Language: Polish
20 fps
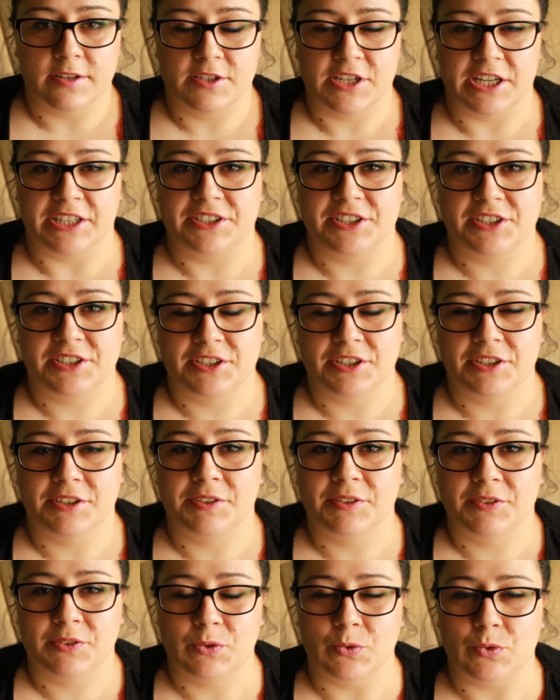Cześć,
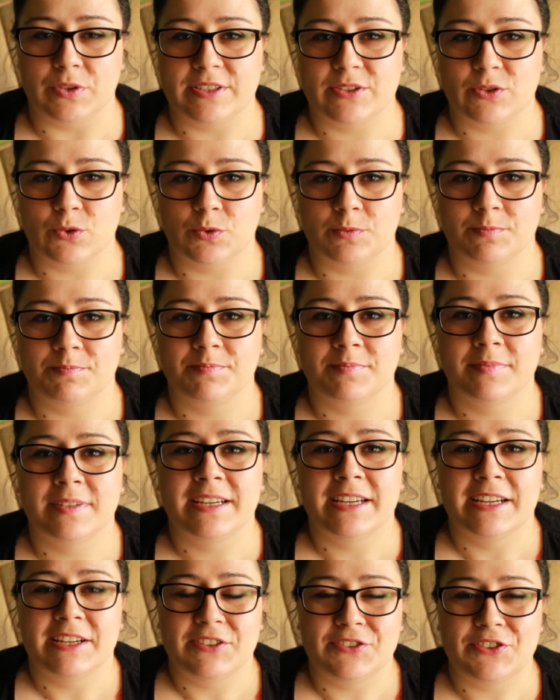tu Izu.
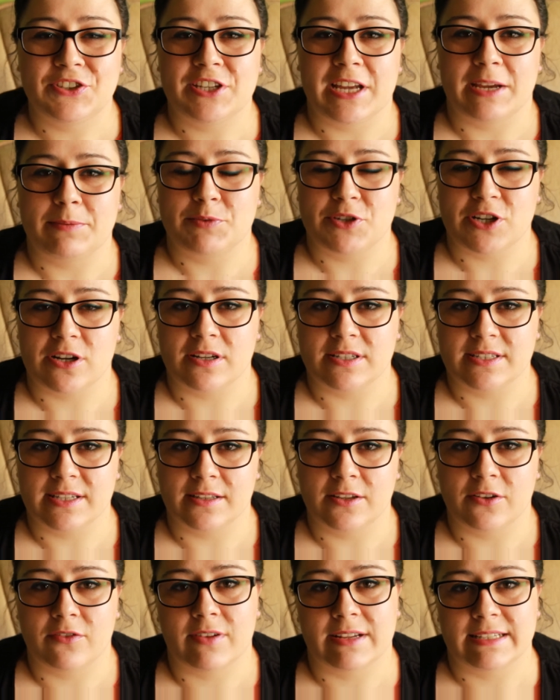Dzisiaj przychodzę
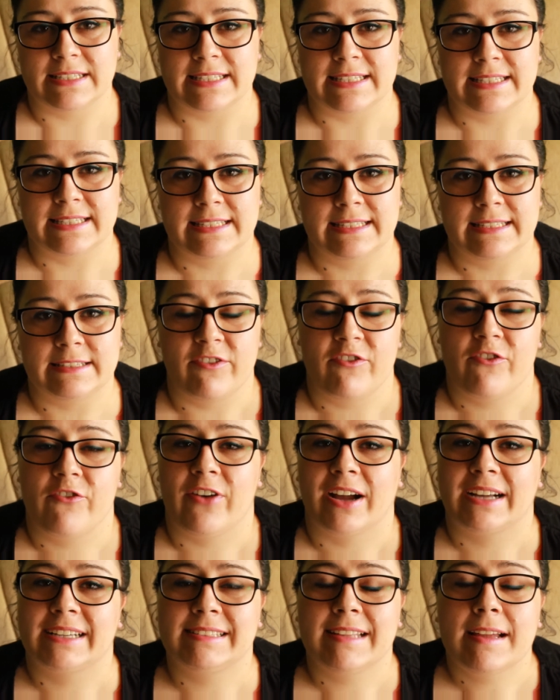do Was z
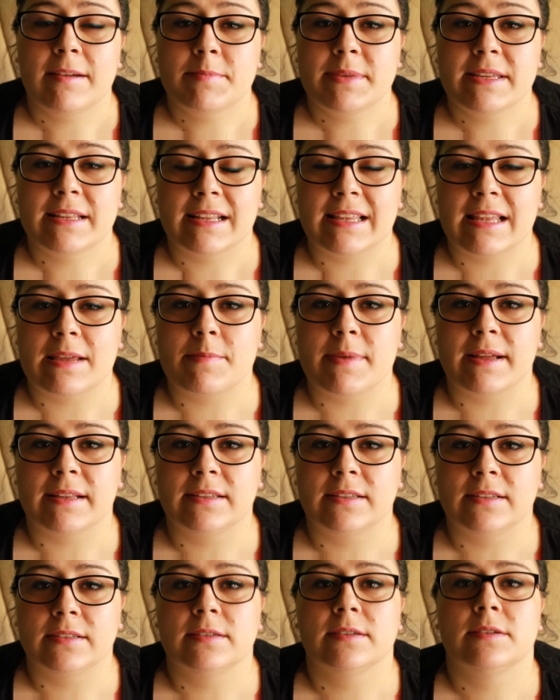faktami na
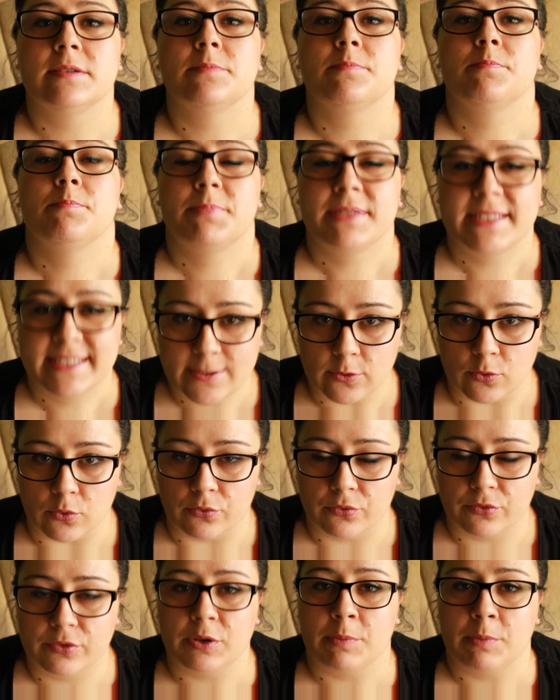temat psów.